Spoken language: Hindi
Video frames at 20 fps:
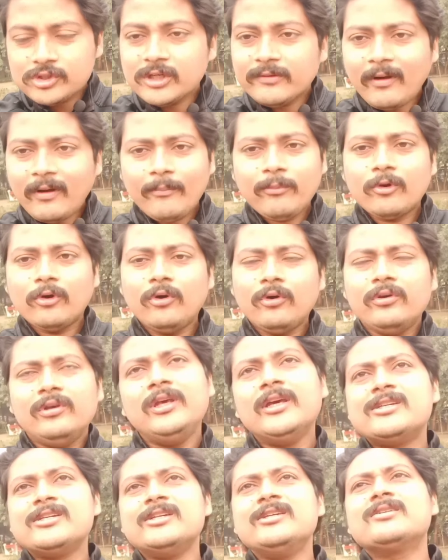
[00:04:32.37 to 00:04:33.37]
तो जब आपको
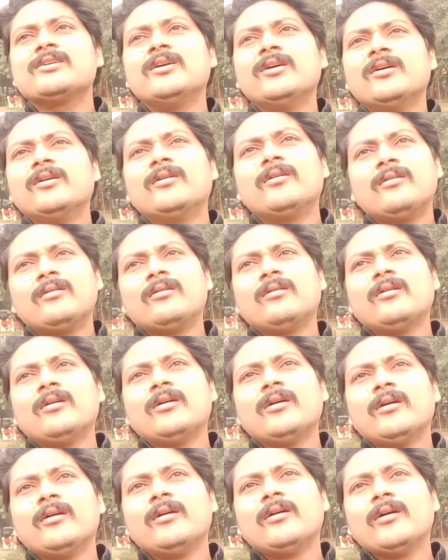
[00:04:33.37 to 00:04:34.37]
ये चीज़
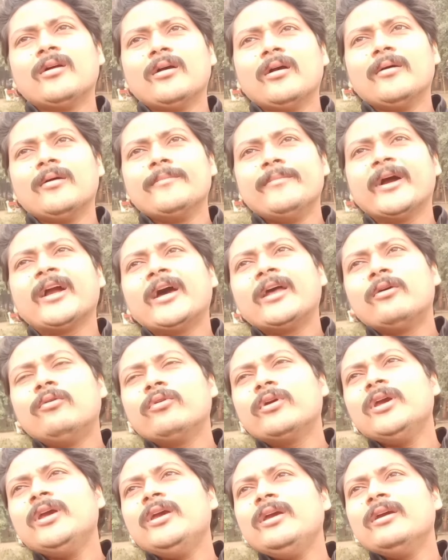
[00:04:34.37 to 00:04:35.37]
मैं कह
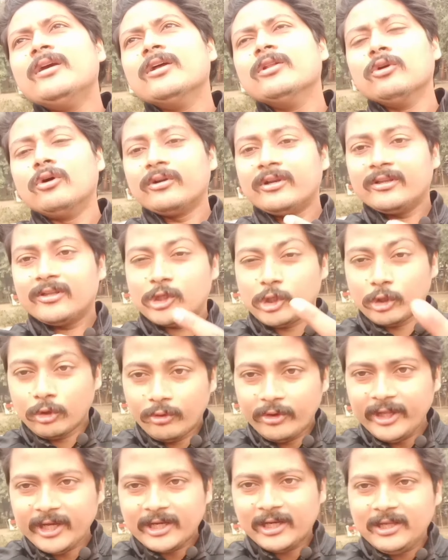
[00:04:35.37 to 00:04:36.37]
रहा हूँ कि नॉट
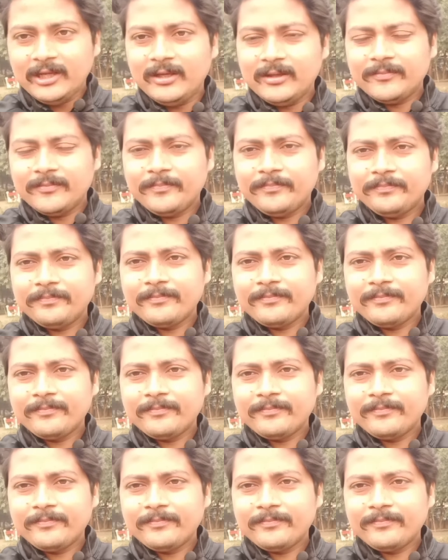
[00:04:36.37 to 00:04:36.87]
थ्योरिटिकली